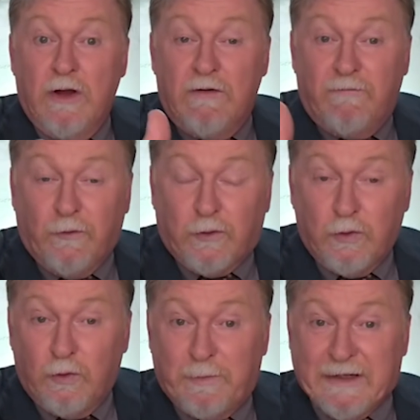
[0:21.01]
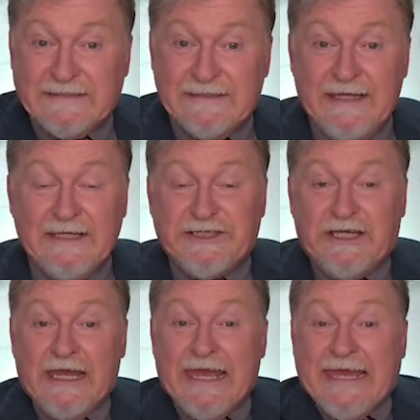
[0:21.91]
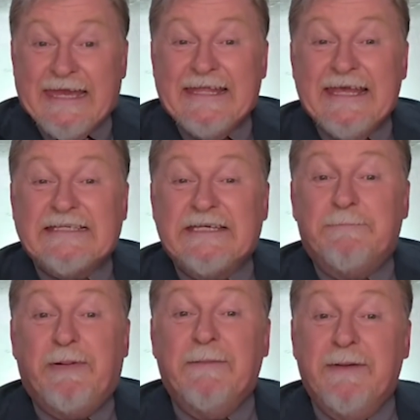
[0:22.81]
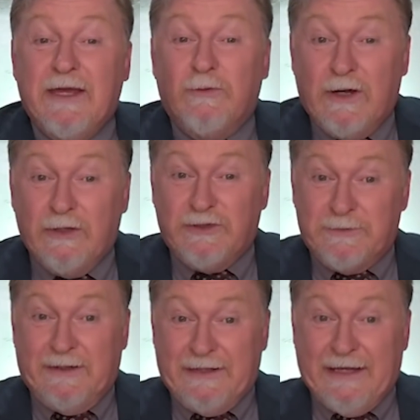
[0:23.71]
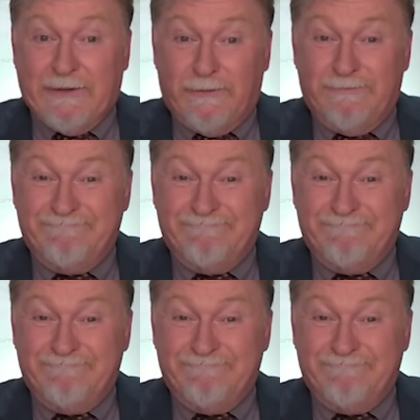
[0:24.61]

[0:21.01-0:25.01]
futuro presidente e nesse primeiro ano de mandato?